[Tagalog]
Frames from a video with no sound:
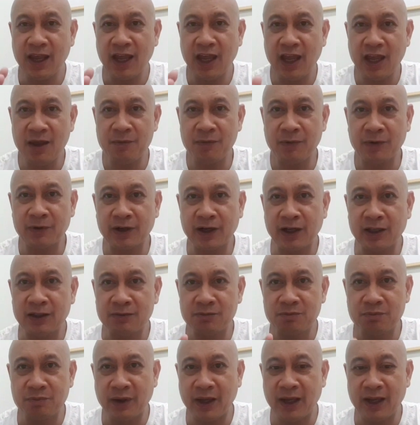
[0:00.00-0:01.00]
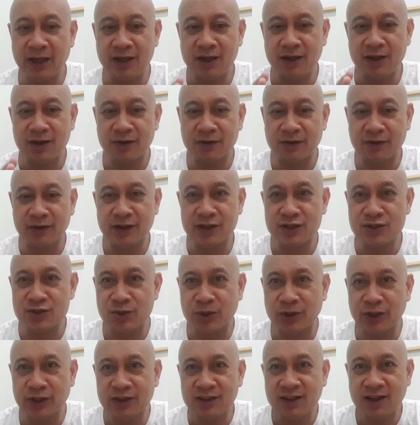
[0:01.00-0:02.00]
Emerald Bay
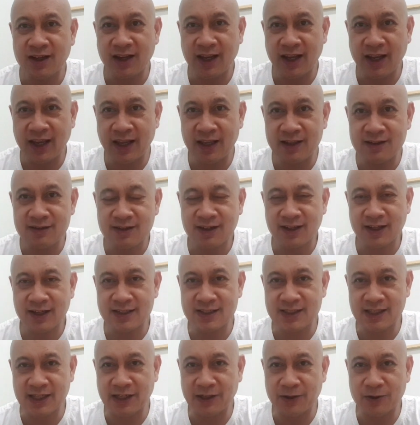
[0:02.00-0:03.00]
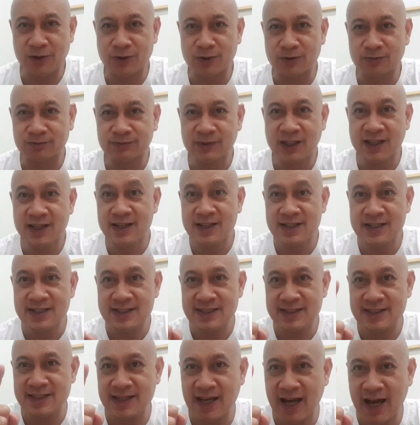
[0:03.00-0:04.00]
Resort and Casino
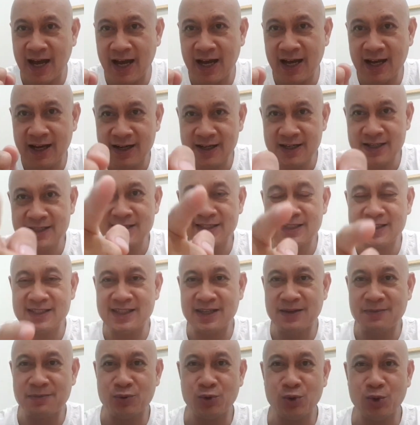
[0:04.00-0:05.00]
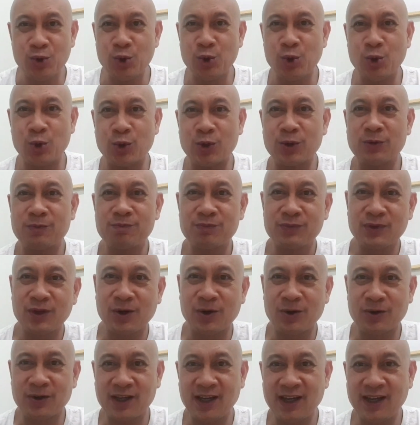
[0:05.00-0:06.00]
sa Cebu.
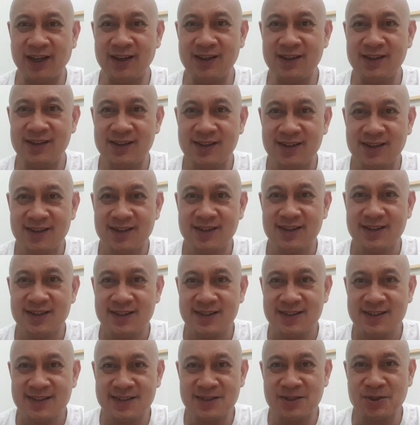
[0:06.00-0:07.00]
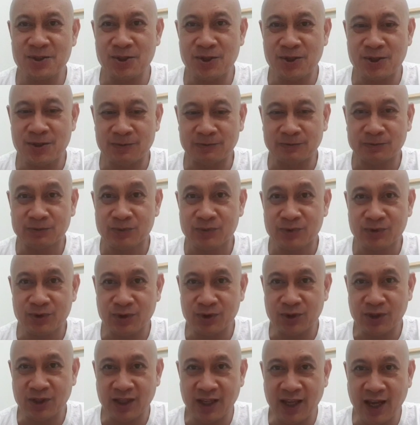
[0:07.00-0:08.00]
Okay? So,
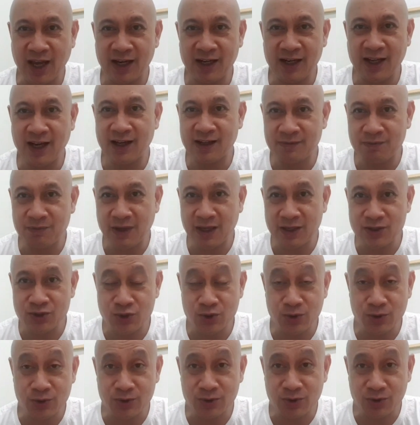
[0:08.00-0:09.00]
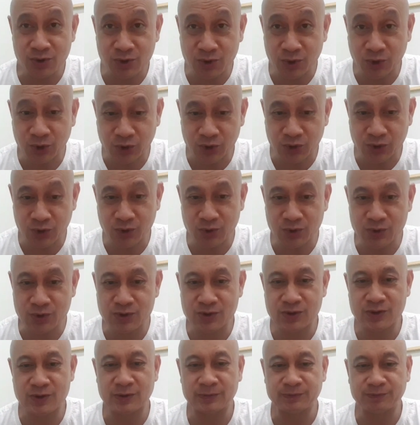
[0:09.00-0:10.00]
yan ang medyo good news.